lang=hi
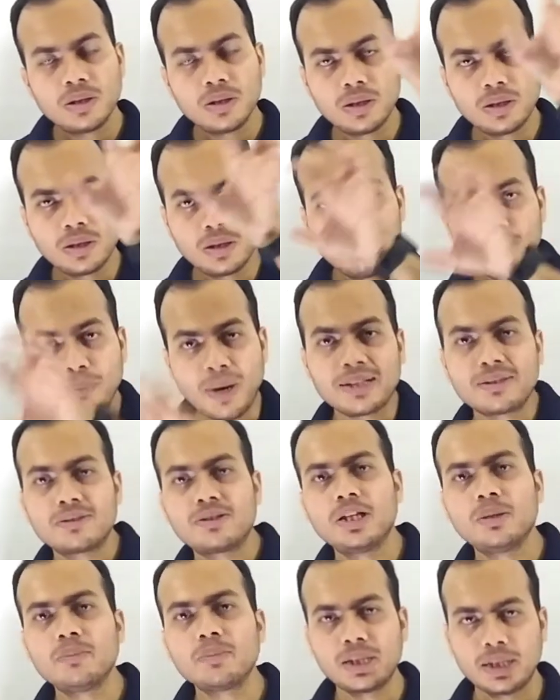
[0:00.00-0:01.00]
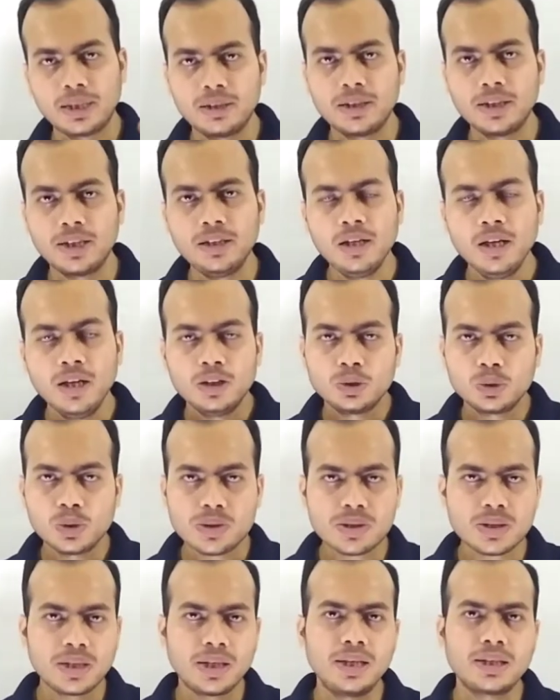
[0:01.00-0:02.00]
माध्यम के अंदर जो
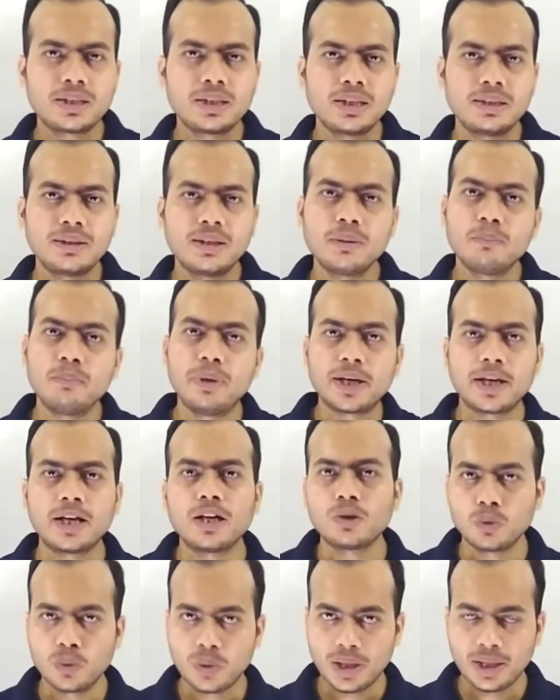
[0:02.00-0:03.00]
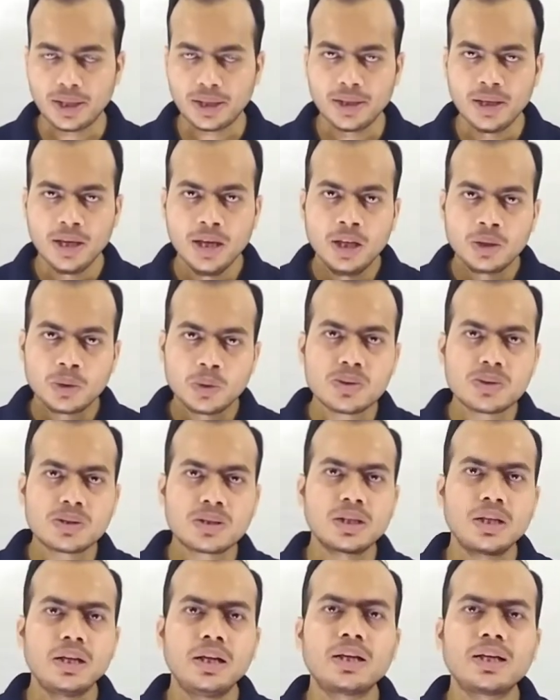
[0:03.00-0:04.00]
सेल के अंदर भरा हुआ है तो
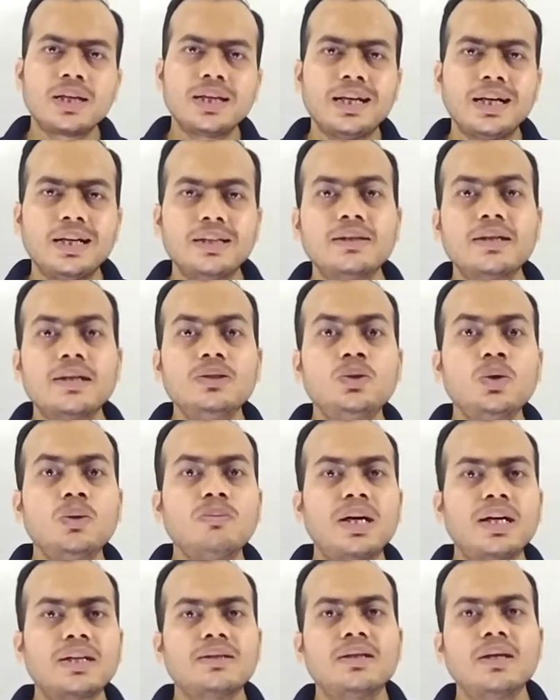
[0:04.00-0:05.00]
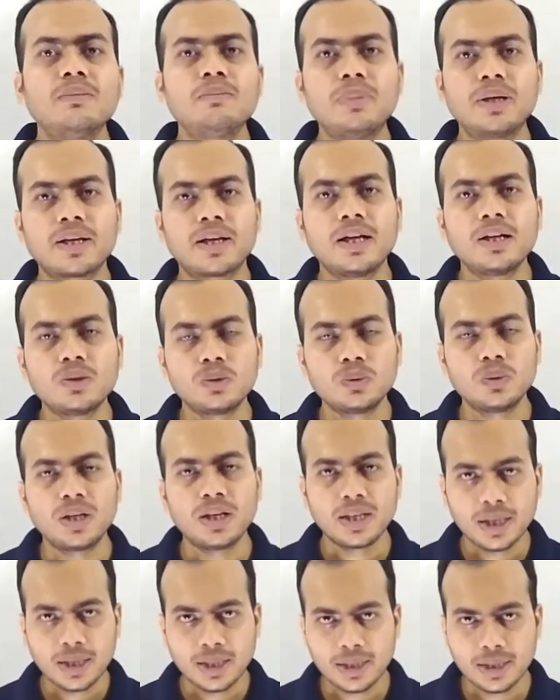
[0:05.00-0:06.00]
सेल के अंदर जो माध्यम भरा
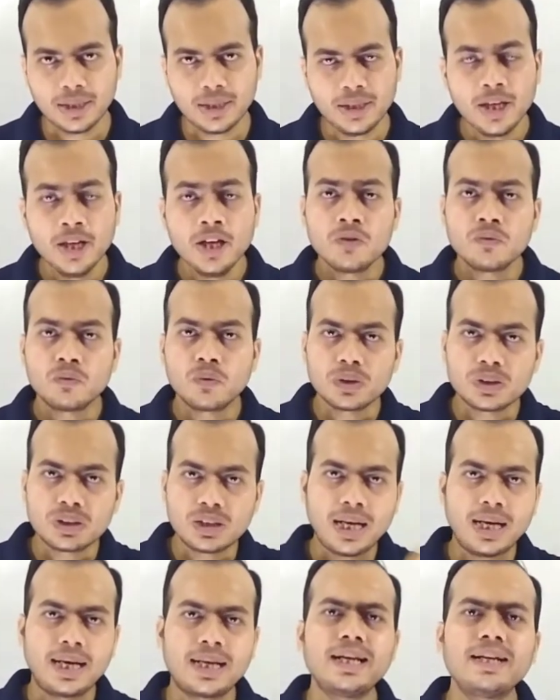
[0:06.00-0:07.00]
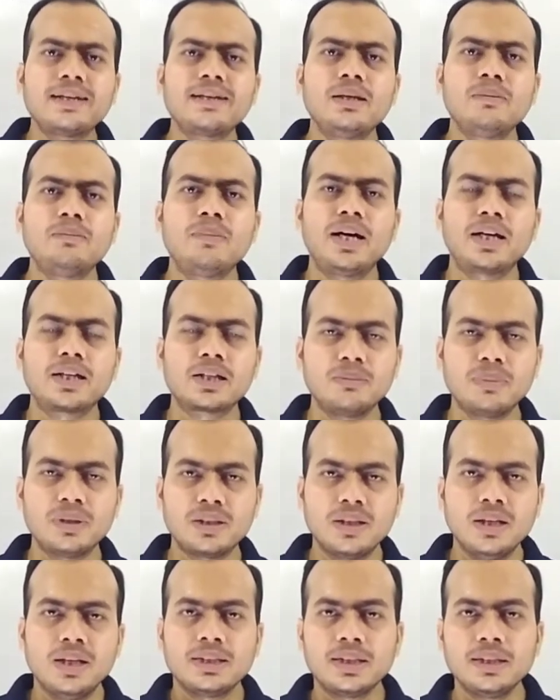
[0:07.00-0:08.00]
हुआ है वो धारा के मार्ग में
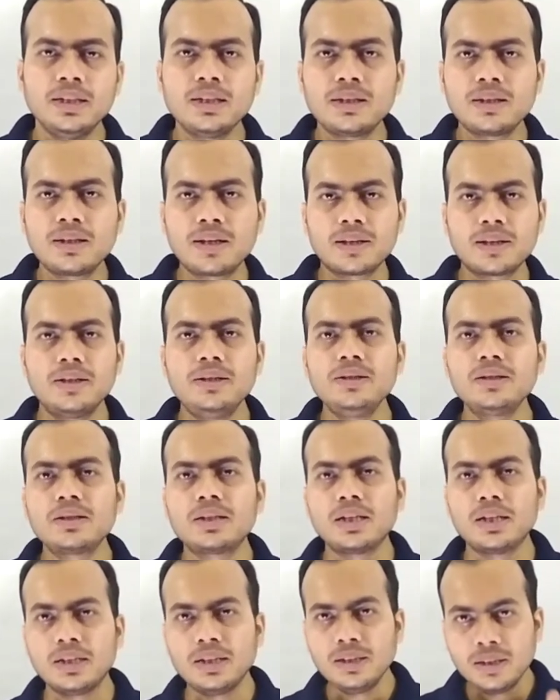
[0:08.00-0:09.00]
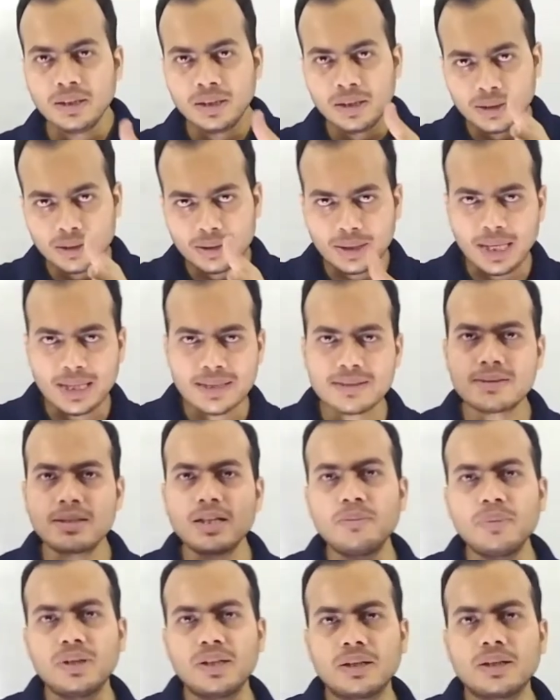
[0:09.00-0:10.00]
यानी करंट के
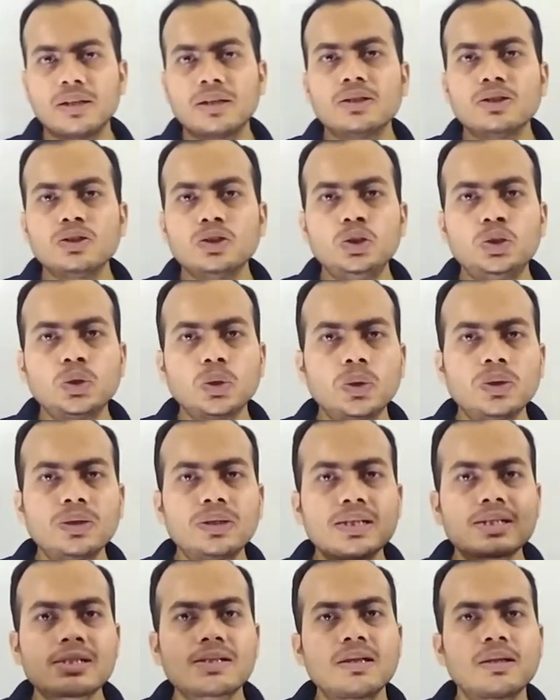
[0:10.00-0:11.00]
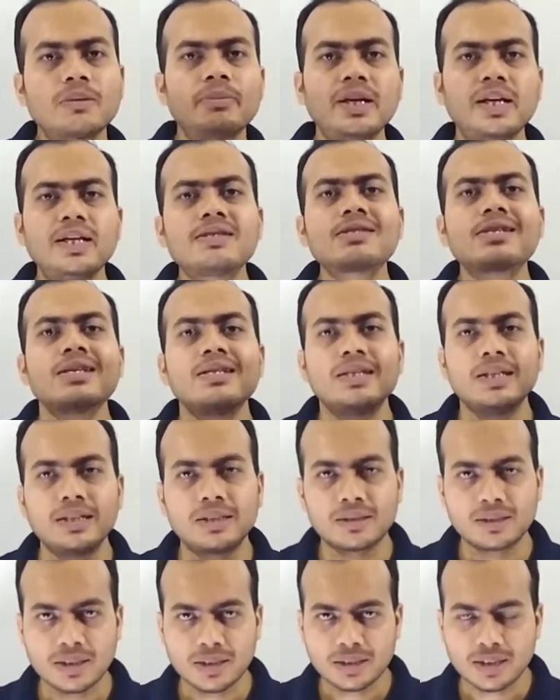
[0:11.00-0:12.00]
रास्ते में जो डिस्टरबेंस
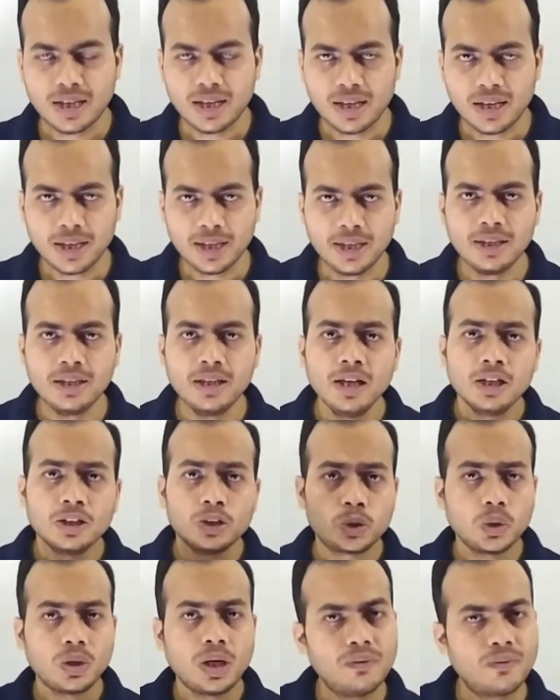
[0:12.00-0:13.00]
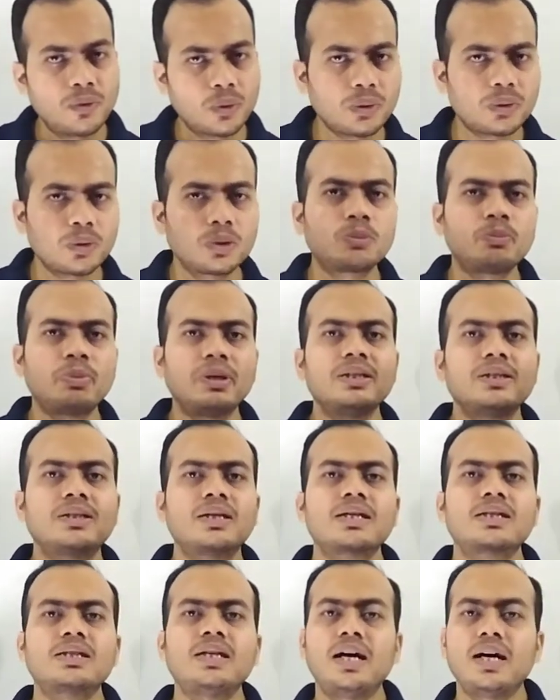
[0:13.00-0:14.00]
क्रिएट करता है जो अवरोध उत्पन्न
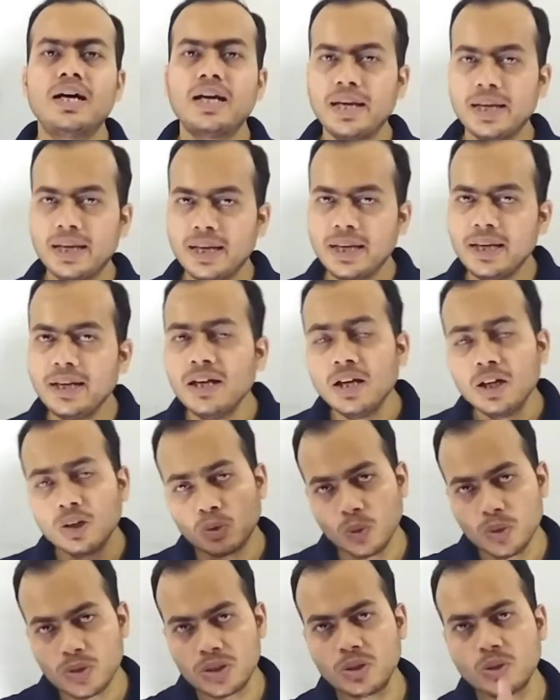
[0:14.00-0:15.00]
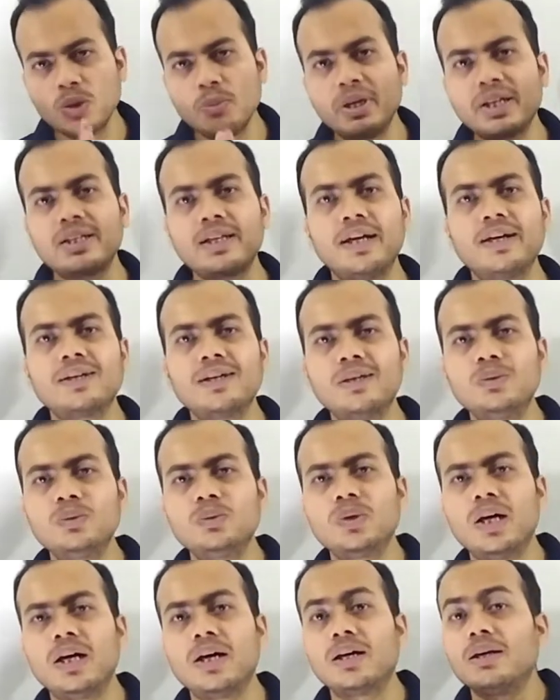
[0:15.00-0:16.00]
करता है उसी को मैं क्या
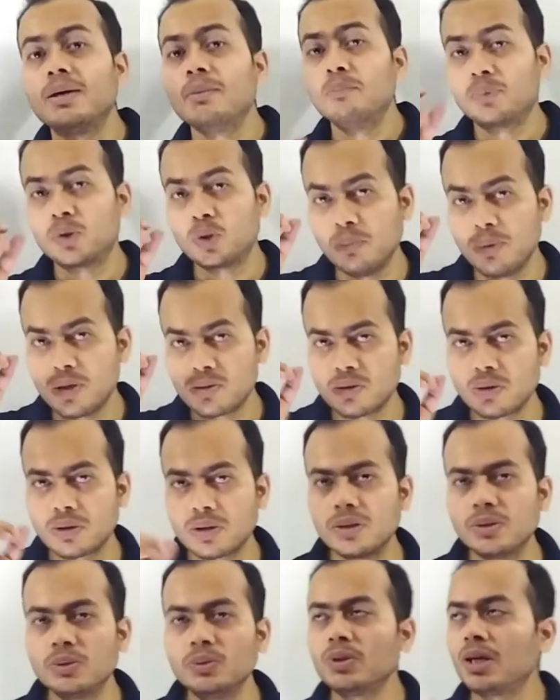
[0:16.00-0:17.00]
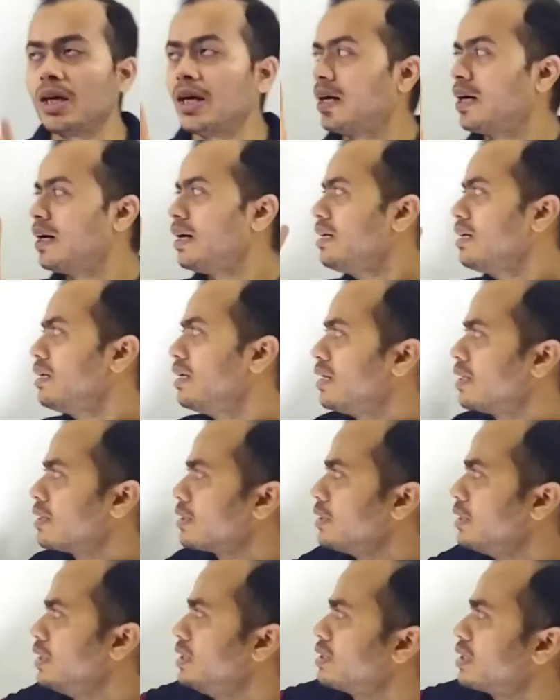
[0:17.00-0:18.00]
कहूंगा तो मैं सो कहूंगा
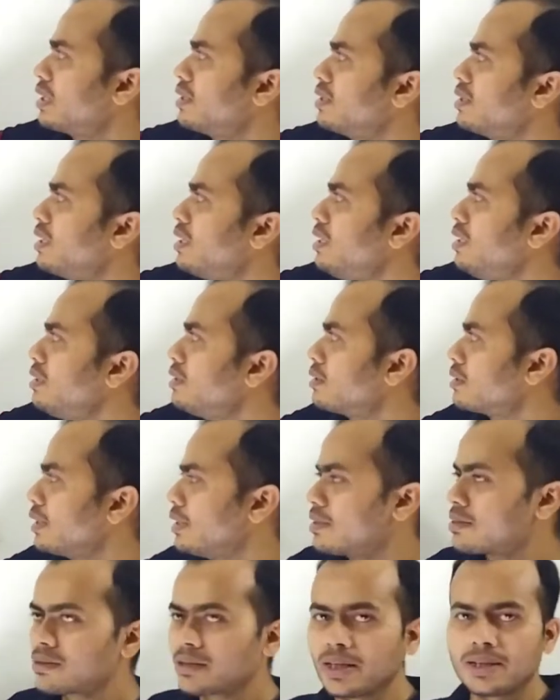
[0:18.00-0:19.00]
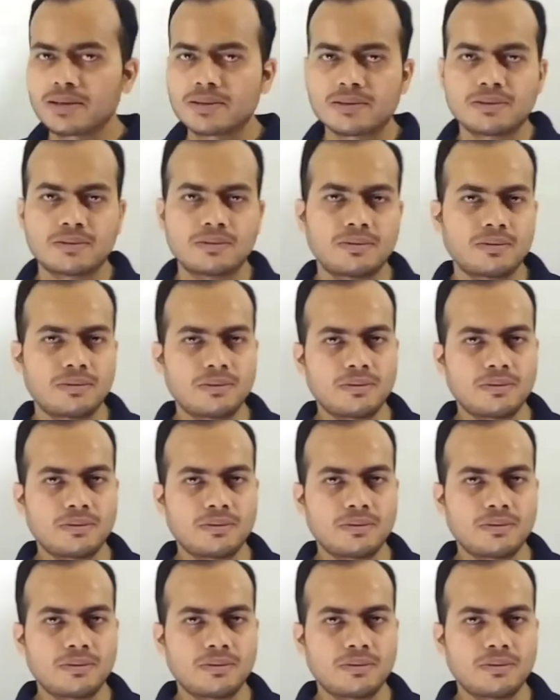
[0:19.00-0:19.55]
इंटरनल रेजिस्टेंस